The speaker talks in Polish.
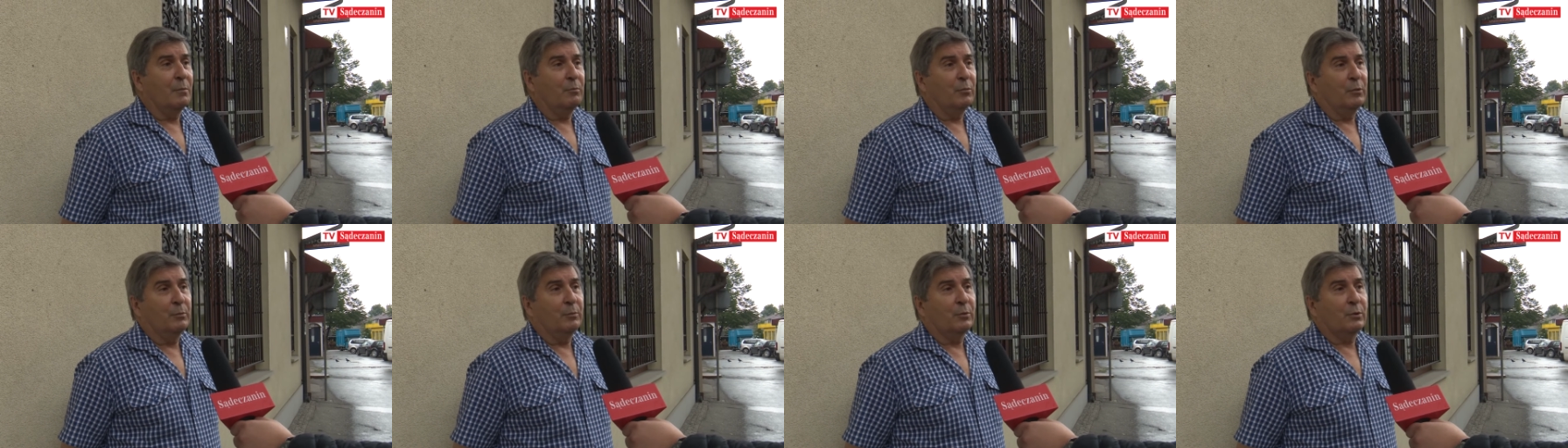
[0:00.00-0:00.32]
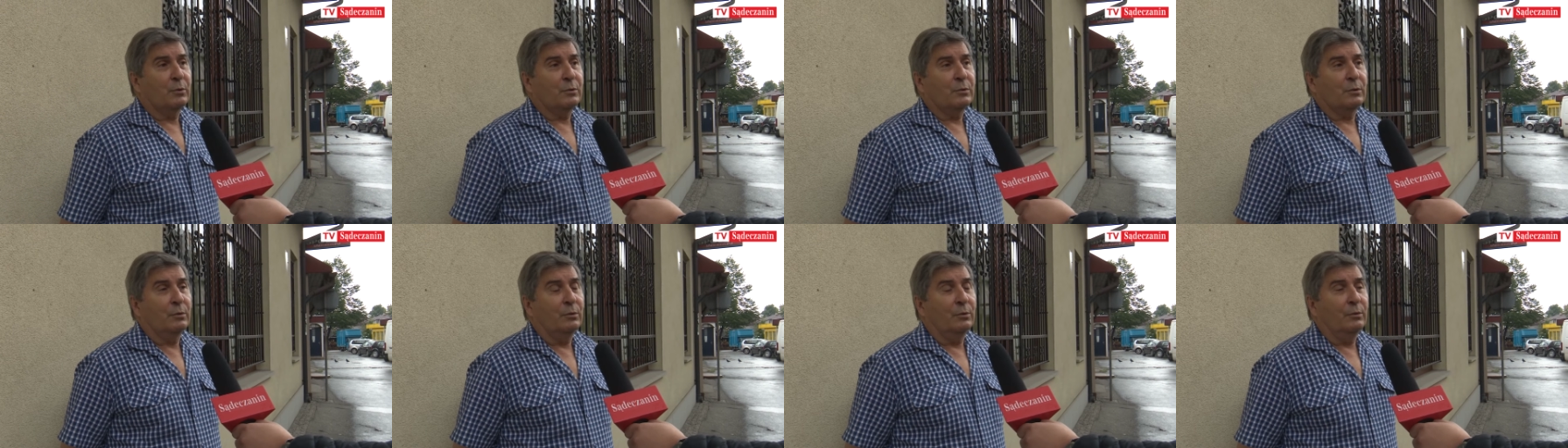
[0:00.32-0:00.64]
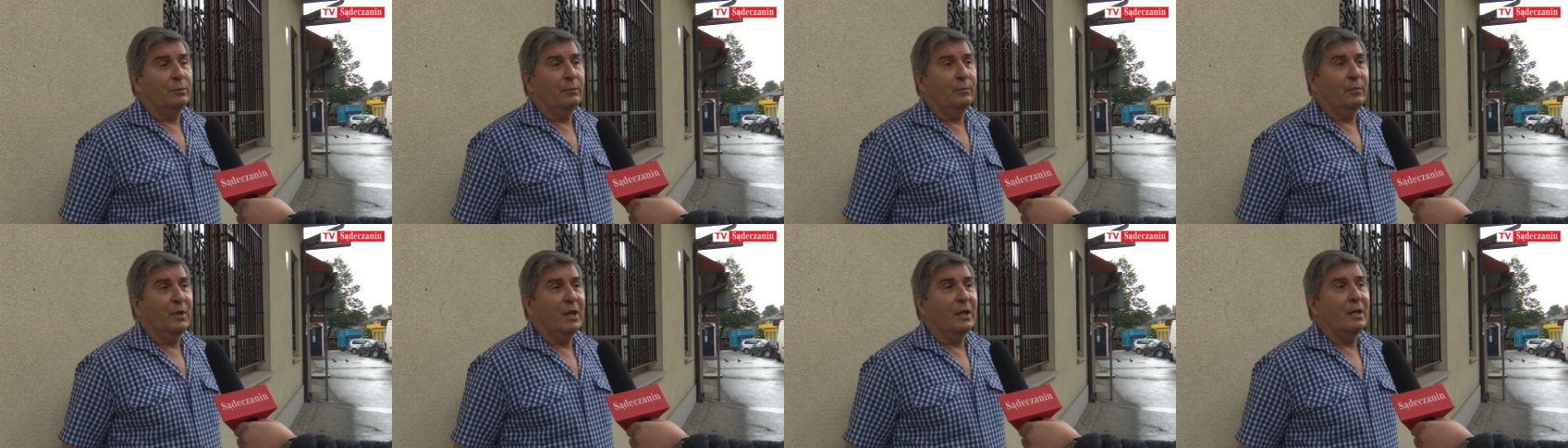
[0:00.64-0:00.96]
po
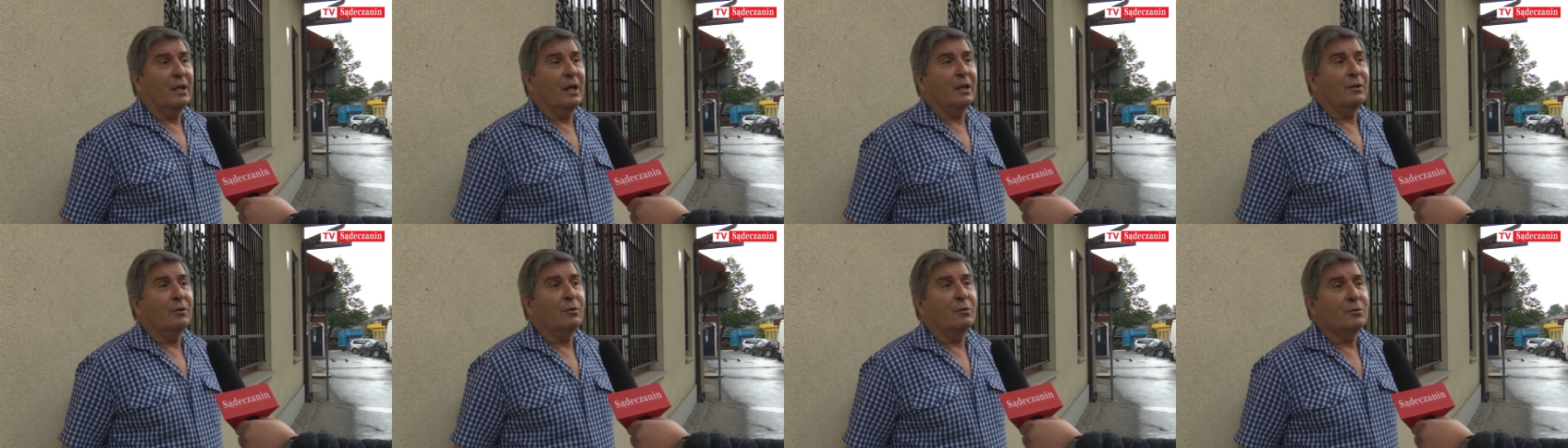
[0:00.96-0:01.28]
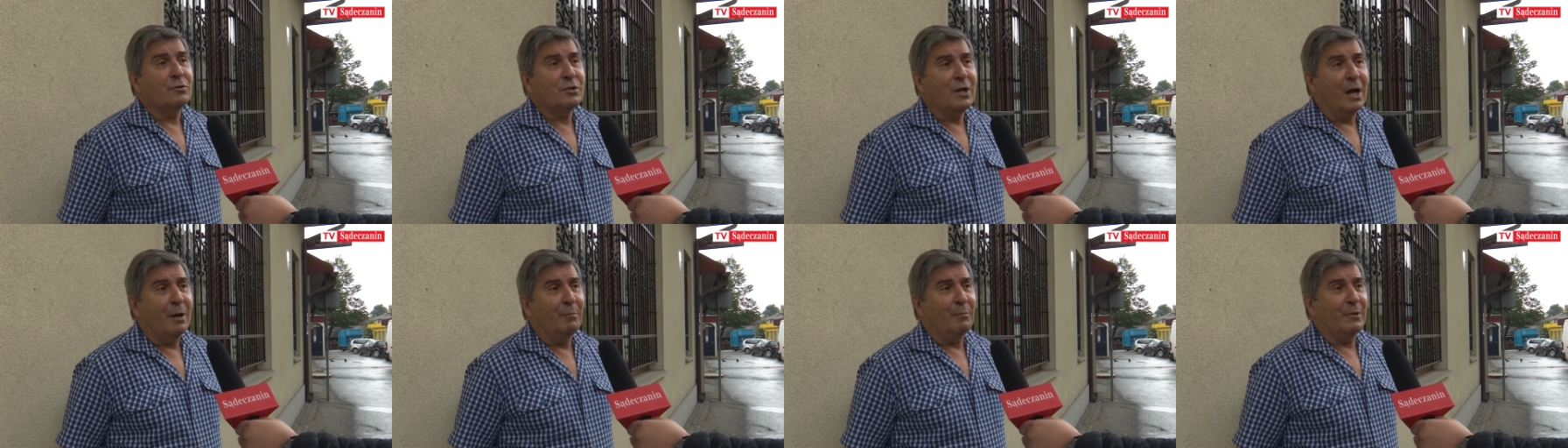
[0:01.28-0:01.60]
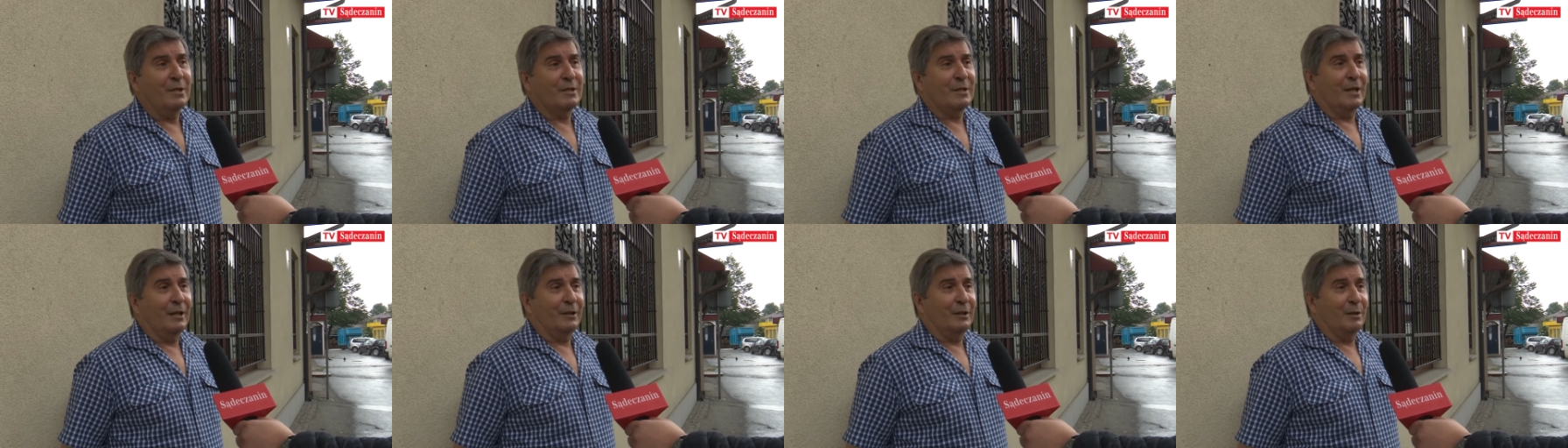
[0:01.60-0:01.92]
prostu nie
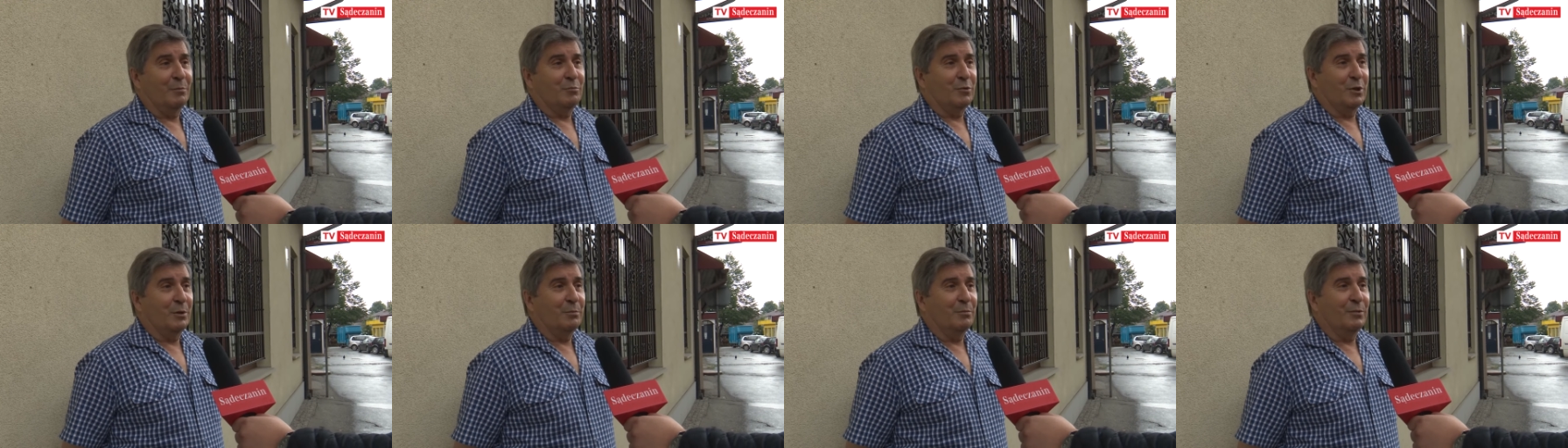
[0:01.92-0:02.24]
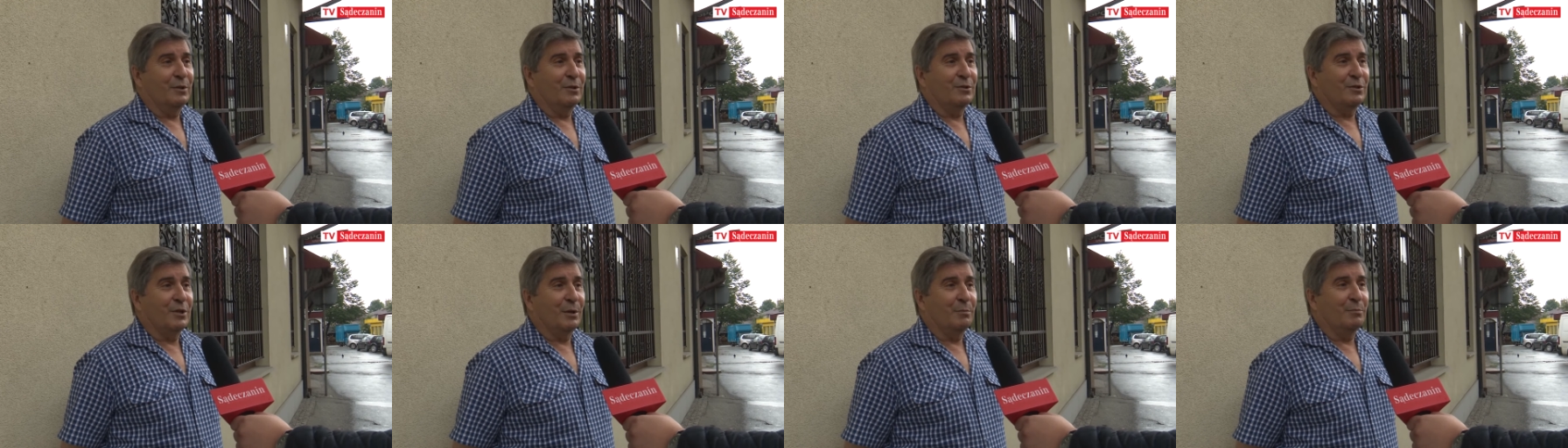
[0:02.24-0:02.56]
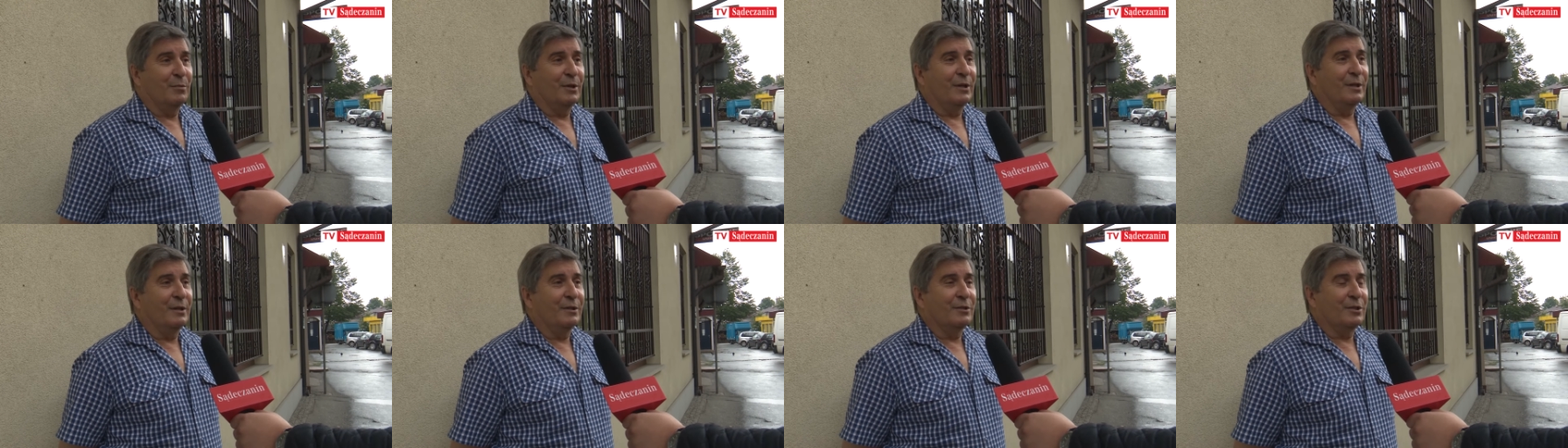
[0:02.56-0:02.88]
nadążamy za tym, żeby, żeby,